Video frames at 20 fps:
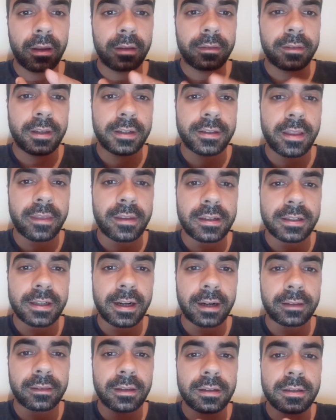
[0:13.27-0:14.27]
desde
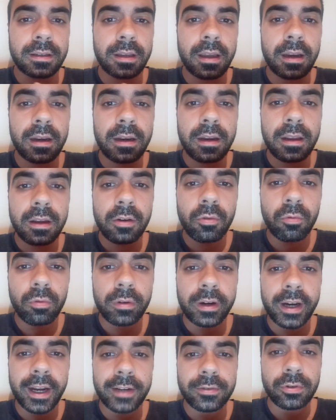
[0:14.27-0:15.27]
descartes que en
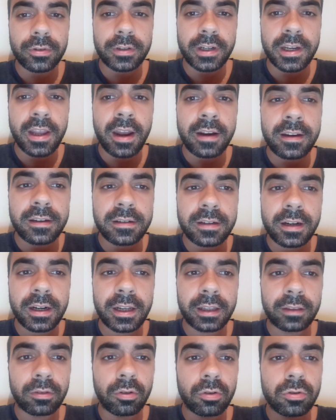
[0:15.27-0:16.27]
ningún caso serían
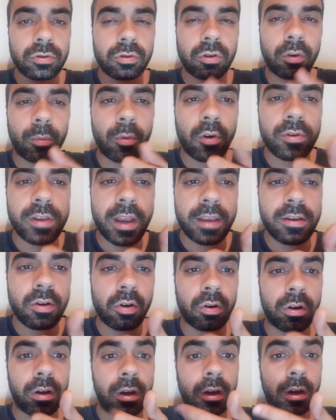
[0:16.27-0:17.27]
inscritos como
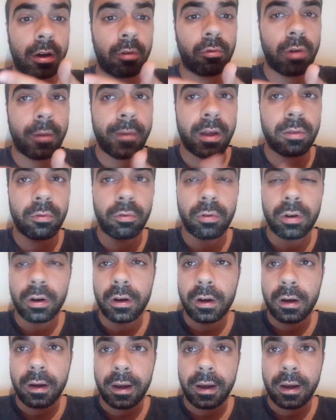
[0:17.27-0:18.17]
Ñañón o Amadú,